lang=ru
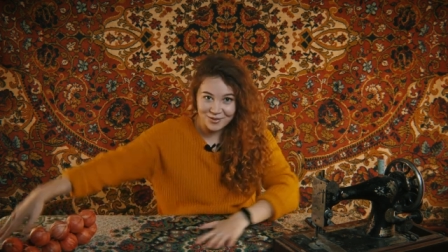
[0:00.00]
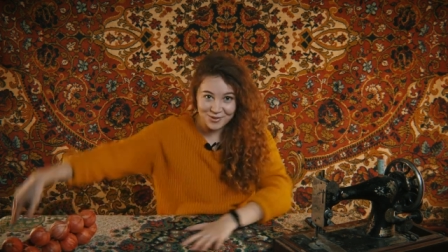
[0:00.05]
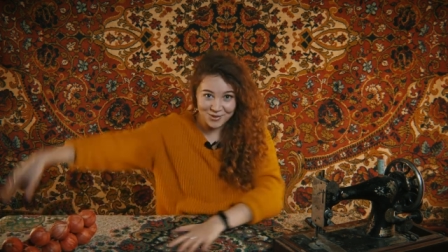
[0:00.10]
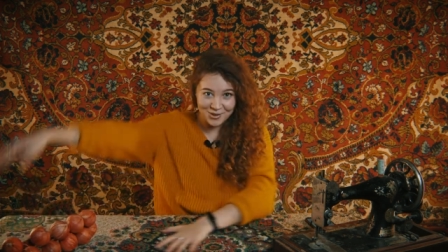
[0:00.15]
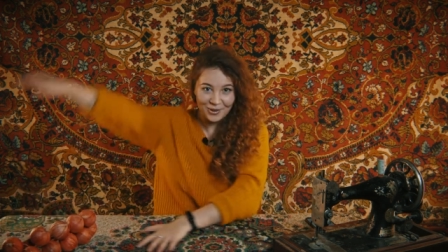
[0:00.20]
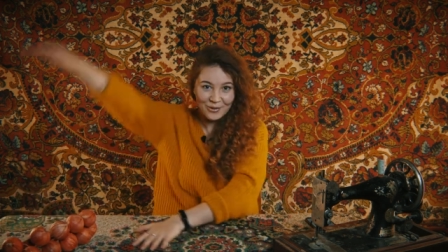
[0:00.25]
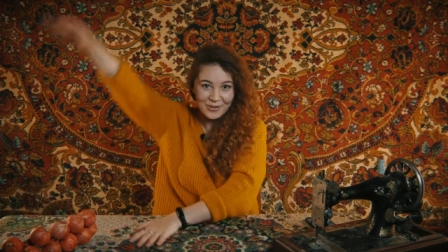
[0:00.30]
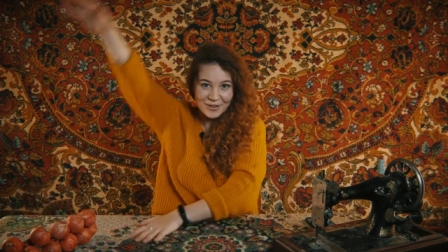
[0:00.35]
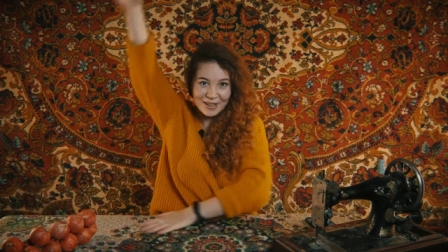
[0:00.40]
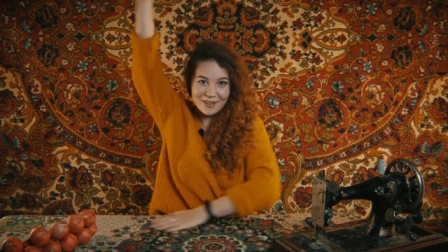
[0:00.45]

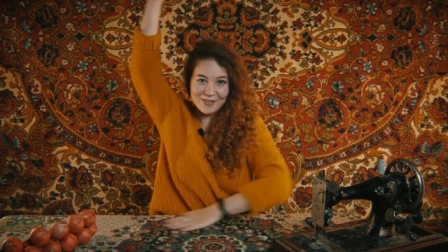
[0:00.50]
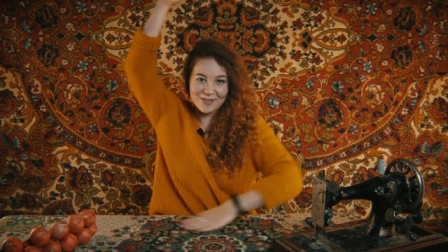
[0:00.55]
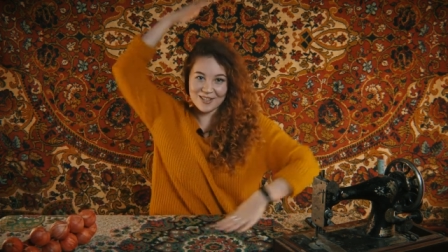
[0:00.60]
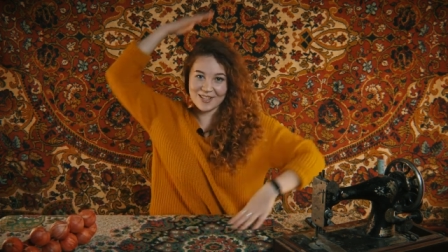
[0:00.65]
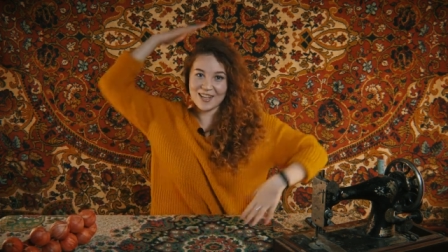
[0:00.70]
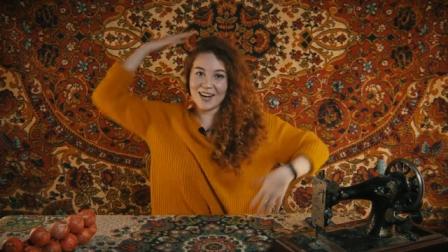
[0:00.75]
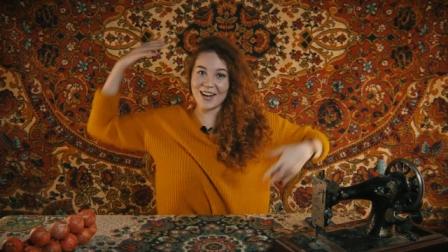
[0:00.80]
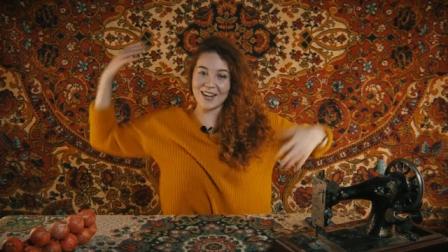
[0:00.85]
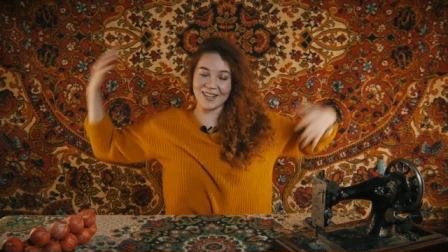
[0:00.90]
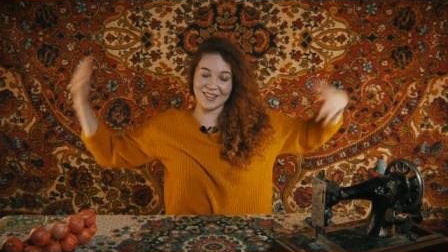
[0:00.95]
все в
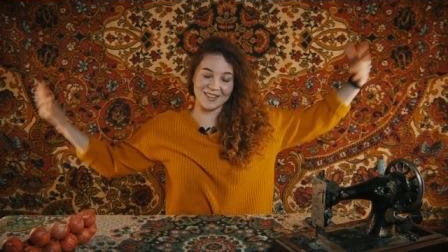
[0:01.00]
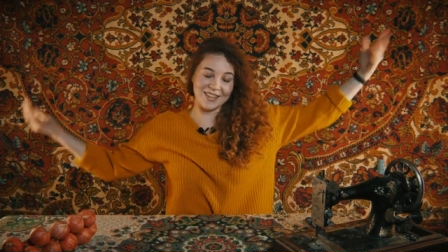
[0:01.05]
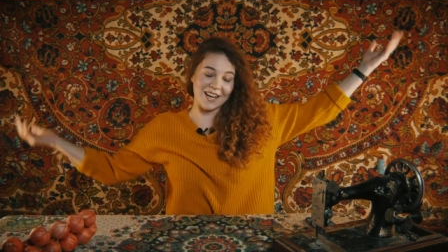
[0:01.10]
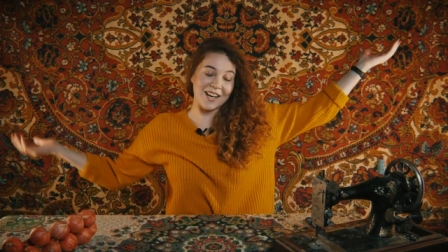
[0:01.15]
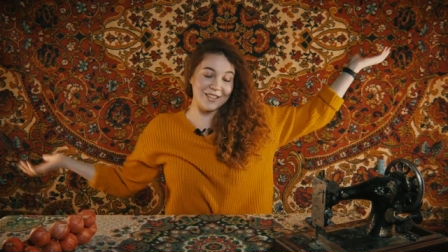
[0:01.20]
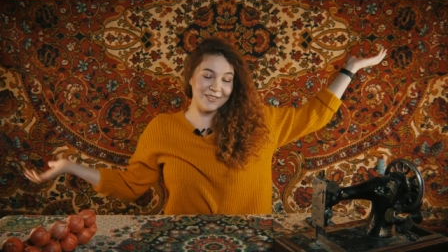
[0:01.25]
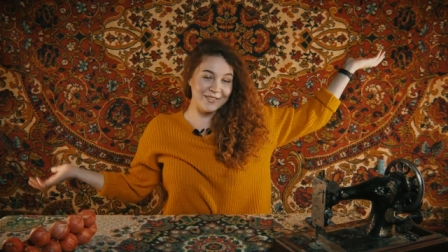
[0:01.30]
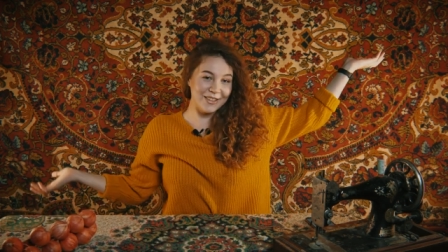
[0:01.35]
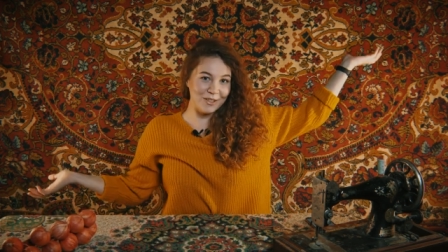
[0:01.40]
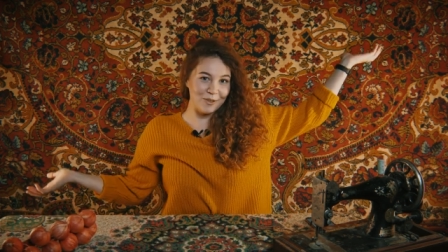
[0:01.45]
коврах,
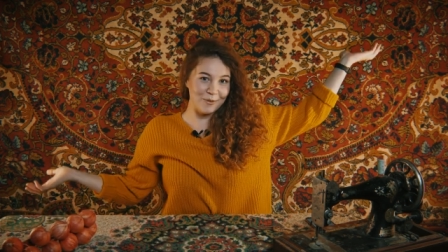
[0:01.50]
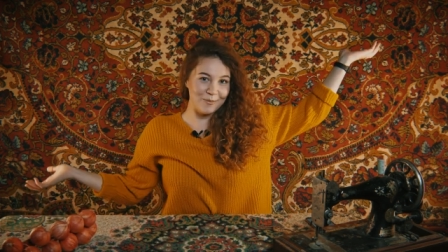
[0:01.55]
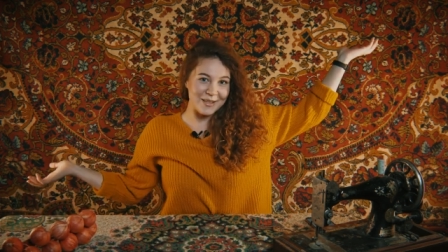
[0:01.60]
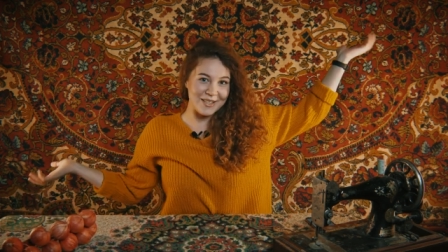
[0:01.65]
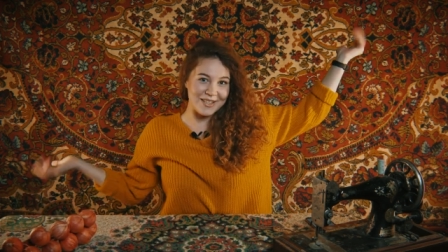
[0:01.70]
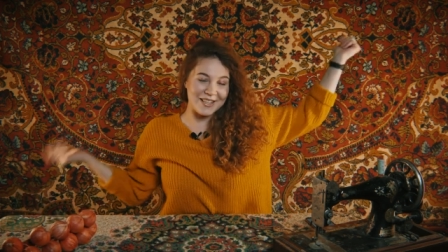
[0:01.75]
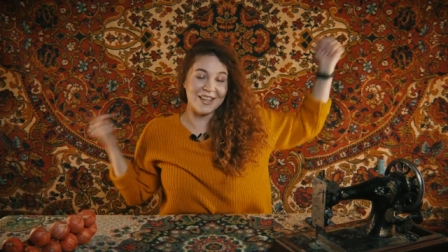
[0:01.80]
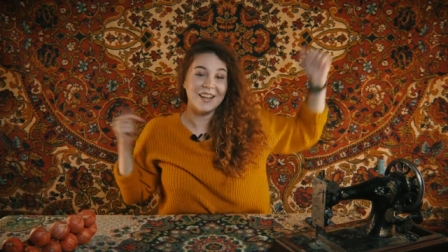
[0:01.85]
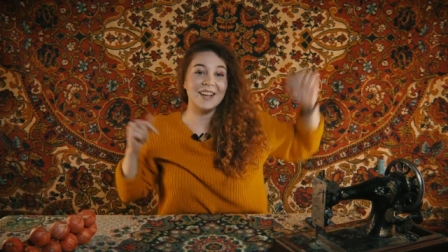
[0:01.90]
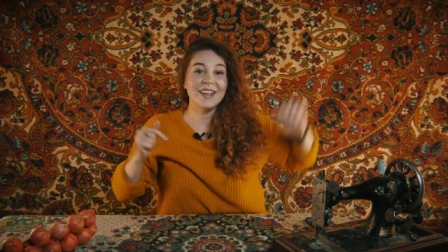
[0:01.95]
как вы
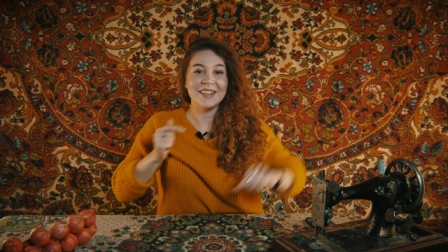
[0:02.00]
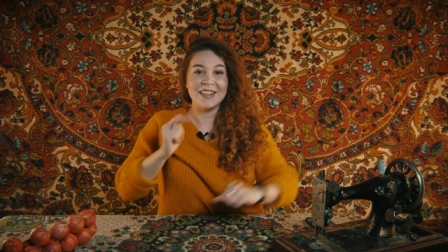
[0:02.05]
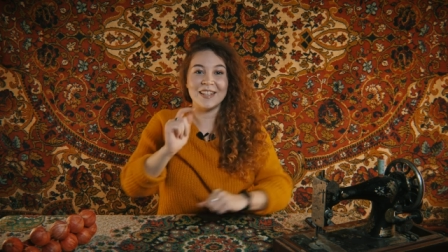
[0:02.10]
любите.